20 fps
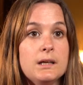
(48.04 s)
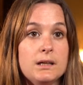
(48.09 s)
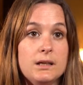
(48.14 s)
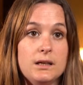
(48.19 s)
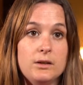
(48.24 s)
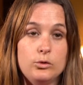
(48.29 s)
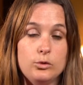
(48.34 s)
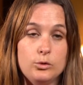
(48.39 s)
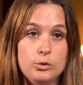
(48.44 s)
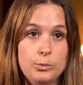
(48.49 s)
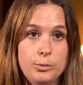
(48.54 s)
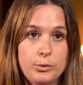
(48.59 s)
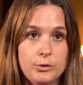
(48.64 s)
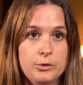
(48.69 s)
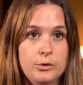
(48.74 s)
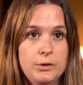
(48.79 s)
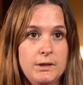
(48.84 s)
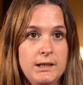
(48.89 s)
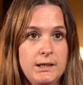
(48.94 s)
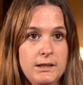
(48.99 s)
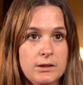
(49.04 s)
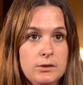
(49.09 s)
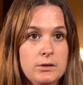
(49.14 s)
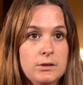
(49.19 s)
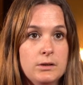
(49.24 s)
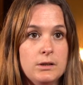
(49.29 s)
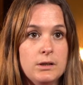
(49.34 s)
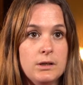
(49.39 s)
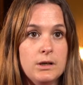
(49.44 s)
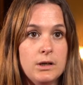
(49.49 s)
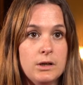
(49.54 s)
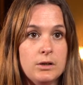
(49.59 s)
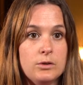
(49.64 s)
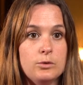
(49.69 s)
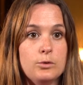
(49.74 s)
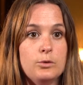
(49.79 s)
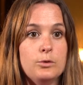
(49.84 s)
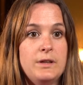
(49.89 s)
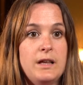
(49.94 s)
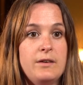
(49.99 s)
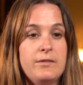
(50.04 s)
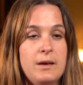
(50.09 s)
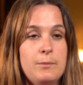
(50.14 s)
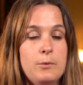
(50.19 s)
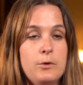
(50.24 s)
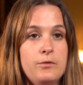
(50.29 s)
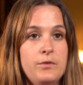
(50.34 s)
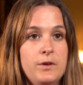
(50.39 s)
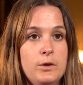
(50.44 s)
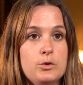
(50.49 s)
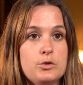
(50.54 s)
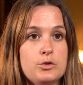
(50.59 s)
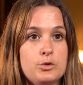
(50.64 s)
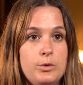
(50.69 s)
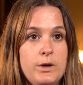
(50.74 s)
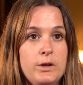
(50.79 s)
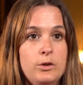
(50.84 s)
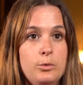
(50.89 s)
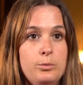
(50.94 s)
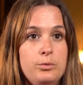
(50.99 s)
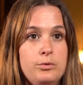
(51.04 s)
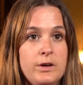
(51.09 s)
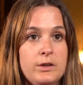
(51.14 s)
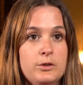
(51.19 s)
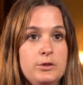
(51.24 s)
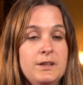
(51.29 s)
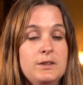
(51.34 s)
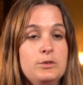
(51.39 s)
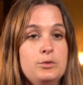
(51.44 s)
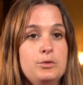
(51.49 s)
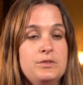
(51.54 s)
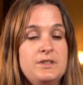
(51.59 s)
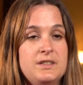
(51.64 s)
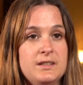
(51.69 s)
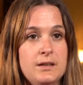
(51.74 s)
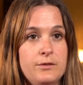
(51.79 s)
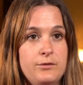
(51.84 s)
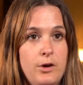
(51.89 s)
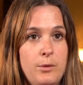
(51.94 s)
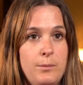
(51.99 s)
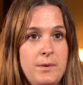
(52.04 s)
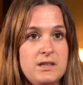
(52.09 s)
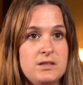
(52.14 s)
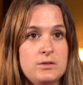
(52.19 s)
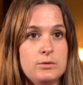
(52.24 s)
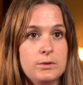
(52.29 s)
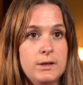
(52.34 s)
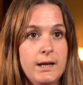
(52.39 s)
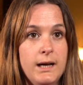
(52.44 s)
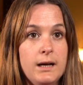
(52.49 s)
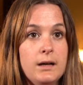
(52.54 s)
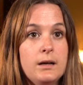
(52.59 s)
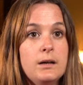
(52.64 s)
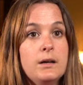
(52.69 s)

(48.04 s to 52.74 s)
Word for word: et du coup pour nos clients. Donc on a vraiment fait le choix de pouvoir donner toutes ces informations-là.